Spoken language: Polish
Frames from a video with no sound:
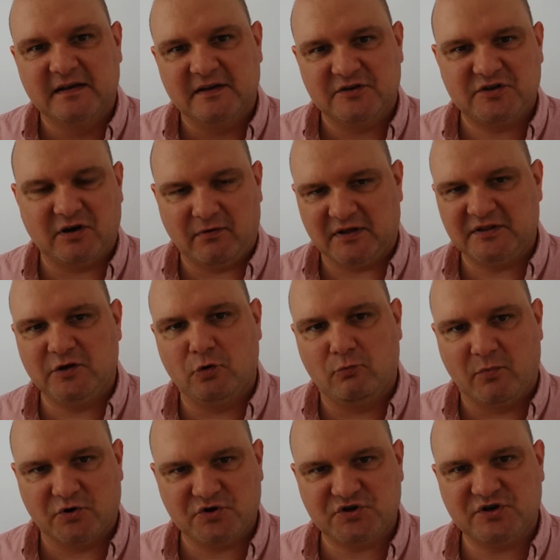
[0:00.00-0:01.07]
się ładnie
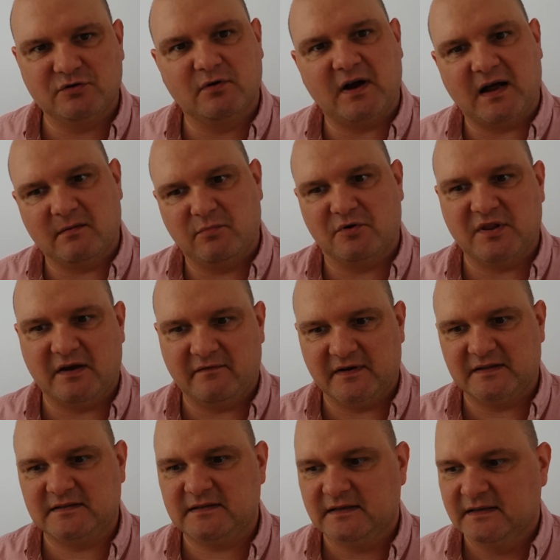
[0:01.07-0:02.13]
umościły albo
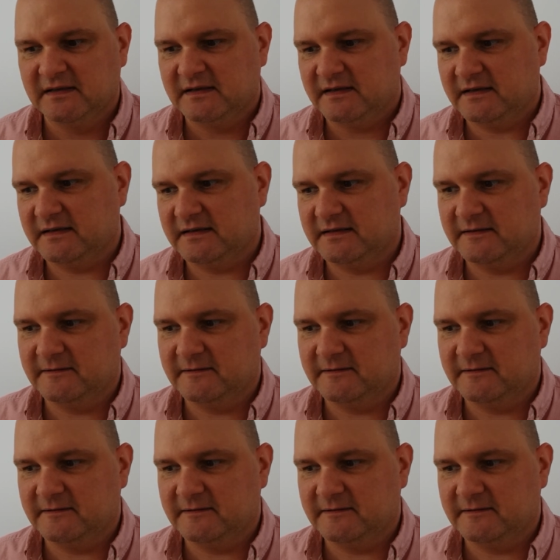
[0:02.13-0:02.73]
nawet e,